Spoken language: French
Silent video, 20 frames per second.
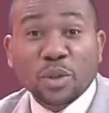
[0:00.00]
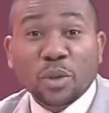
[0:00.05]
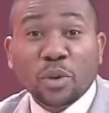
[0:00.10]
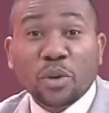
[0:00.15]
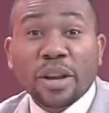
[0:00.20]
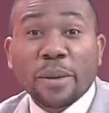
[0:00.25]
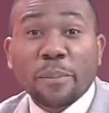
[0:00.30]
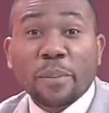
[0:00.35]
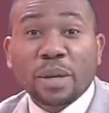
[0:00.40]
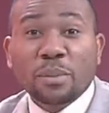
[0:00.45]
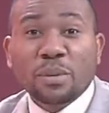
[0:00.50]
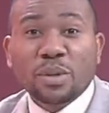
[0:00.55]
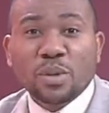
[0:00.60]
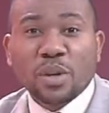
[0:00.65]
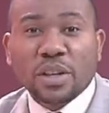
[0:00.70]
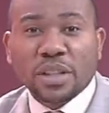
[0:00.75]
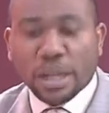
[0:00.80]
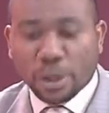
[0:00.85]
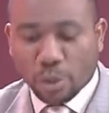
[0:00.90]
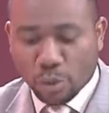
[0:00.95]
Donc l'impact, bien
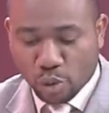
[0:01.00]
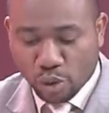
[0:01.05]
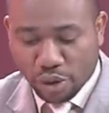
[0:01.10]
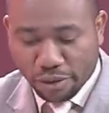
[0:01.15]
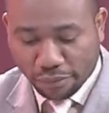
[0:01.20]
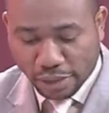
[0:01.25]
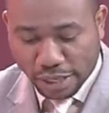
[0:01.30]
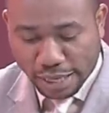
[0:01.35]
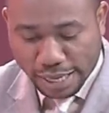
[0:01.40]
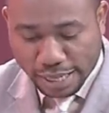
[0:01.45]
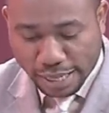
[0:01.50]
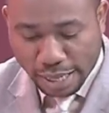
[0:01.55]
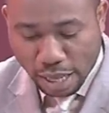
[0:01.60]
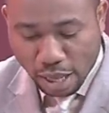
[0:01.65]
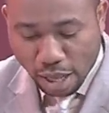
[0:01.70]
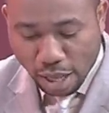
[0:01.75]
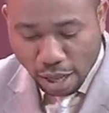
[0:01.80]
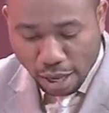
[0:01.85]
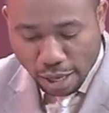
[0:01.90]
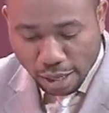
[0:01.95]
sûr, de la culture africaine
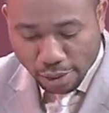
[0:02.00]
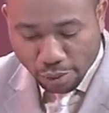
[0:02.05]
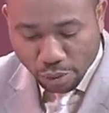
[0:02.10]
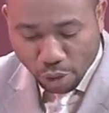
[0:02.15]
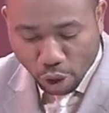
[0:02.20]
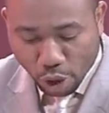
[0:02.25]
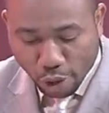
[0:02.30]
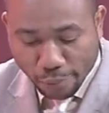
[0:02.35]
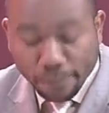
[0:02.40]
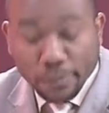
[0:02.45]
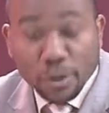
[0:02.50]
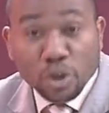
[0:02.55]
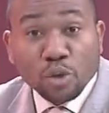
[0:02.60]
en Europe.